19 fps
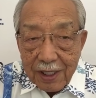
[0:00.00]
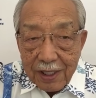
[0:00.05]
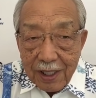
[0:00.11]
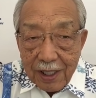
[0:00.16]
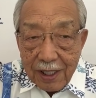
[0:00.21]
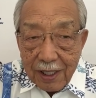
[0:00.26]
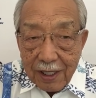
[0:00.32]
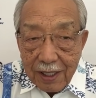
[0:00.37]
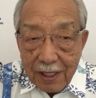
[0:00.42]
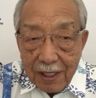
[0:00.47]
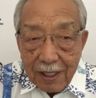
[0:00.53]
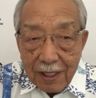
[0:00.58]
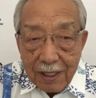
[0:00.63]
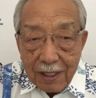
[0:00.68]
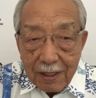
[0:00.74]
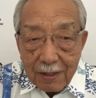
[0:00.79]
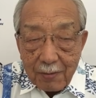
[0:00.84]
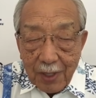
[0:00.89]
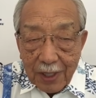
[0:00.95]

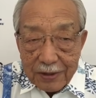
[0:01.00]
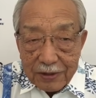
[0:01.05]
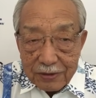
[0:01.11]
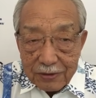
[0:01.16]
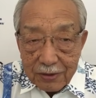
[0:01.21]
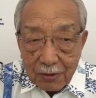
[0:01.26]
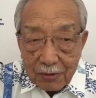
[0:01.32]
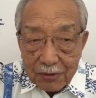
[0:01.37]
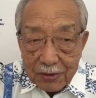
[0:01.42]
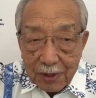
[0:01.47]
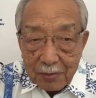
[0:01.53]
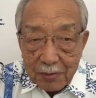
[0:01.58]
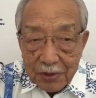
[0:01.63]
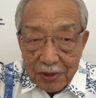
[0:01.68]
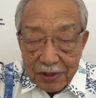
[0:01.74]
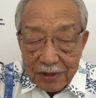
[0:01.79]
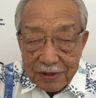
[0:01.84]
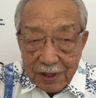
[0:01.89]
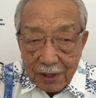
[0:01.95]
えー、まあ、中国でも
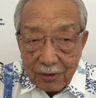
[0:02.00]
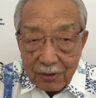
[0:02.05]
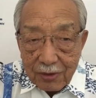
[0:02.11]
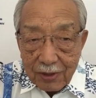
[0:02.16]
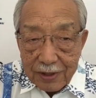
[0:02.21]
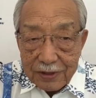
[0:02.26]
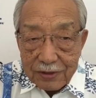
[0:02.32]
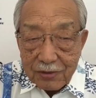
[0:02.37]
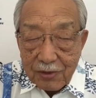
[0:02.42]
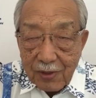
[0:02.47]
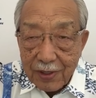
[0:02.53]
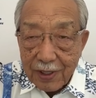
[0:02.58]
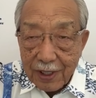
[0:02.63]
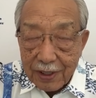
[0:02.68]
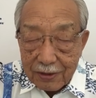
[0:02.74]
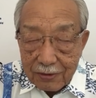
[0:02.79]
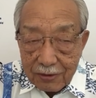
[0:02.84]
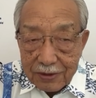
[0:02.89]
ですねこれは救わないと、